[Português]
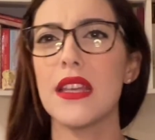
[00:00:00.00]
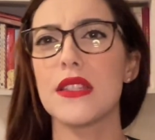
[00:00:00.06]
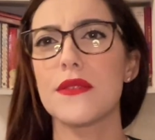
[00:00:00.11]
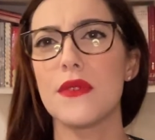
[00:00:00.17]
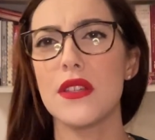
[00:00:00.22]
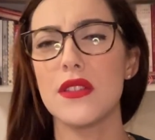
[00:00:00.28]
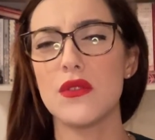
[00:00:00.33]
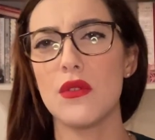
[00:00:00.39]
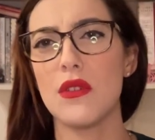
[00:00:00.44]
as
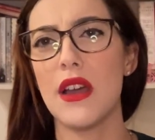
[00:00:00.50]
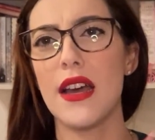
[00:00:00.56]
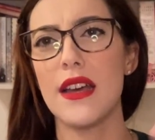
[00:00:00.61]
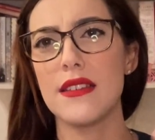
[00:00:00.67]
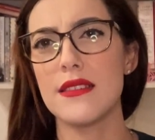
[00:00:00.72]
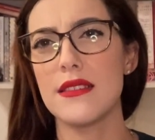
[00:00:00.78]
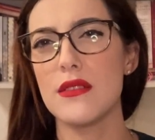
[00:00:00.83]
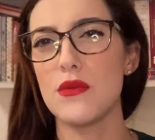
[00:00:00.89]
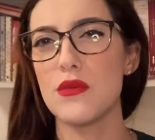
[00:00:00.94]
versões,
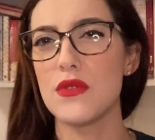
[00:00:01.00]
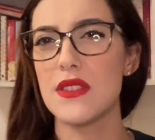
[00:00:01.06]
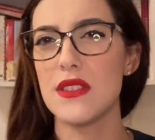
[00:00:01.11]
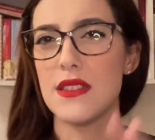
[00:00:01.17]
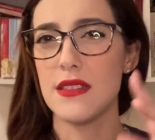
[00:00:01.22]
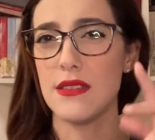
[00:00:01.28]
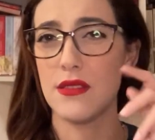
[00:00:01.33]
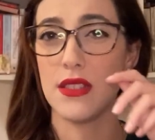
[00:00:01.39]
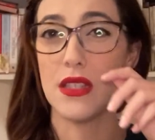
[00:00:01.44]
as, os
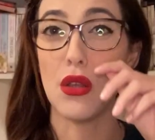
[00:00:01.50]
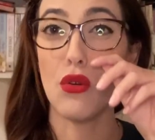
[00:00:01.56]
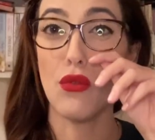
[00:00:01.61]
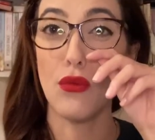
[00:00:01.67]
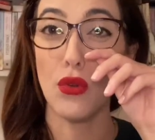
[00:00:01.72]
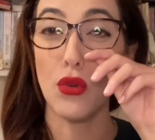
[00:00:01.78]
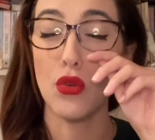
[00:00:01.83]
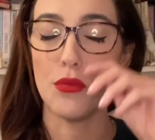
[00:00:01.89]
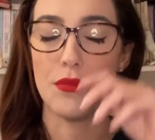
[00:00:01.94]
cinco
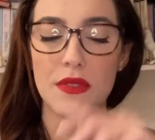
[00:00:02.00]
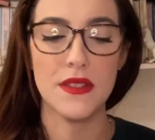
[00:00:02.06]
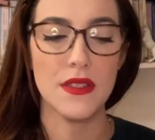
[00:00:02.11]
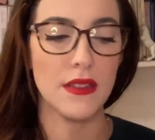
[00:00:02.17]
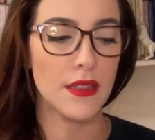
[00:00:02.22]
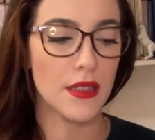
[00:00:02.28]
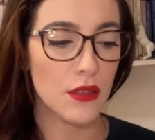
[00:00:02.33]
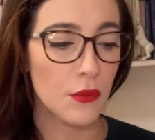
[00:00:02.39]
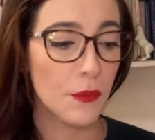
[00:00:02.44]
volumes.
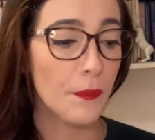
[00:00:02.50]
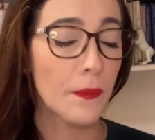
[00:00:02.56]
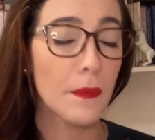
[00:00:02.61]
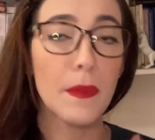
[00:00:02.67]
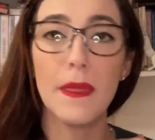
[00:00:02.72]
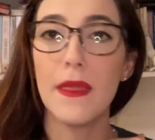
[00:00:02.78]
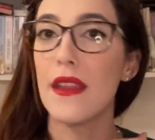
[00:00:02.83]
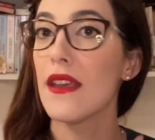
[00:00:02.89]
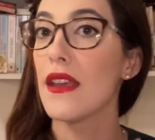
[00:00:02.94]
Então,
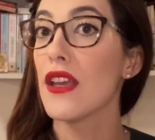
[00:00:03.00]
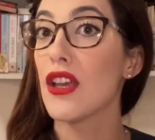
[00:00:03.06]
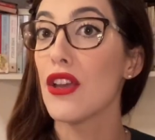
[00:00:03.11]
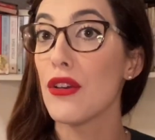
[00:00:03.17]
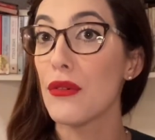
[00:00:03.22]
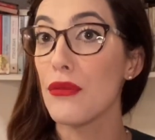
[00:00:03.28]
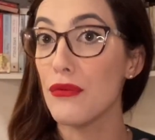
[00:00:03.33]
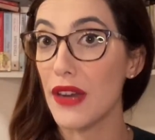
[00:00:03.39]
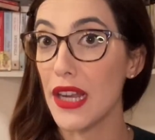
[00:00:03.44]

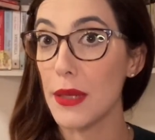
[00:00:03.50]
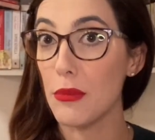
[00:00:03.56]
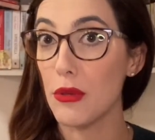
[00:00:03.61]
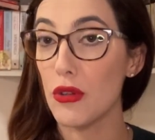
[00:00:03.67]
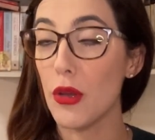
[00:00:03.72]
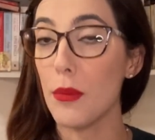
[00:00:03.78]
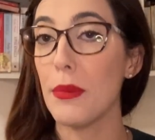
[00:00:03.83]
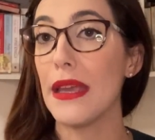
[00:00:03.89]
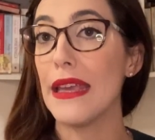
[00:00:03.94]
Vale
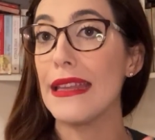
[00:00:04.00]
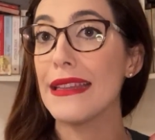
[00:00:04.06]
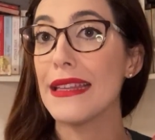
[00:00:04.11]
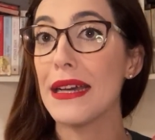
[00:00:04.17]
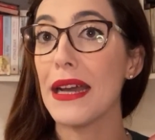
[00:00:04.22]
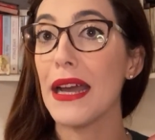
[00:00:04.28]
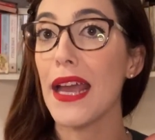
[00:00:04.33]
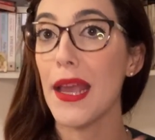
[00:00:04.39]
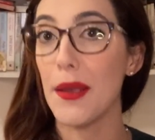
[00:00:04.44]
muito a
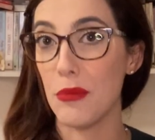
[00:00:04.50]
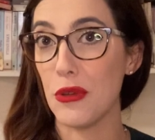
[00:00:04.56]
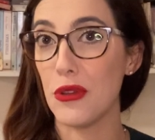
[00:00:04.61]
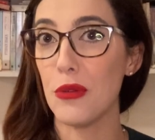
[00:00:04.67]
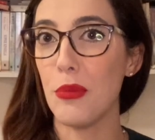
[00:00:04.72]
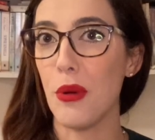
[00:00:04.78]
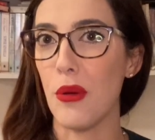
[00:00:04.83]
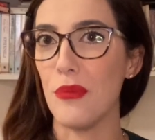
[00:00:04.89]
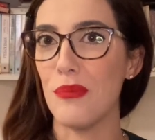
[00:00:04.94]
pena, é
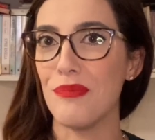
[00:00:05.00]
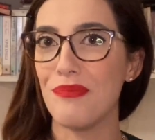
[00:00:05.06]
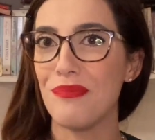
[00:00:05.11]
muito bom.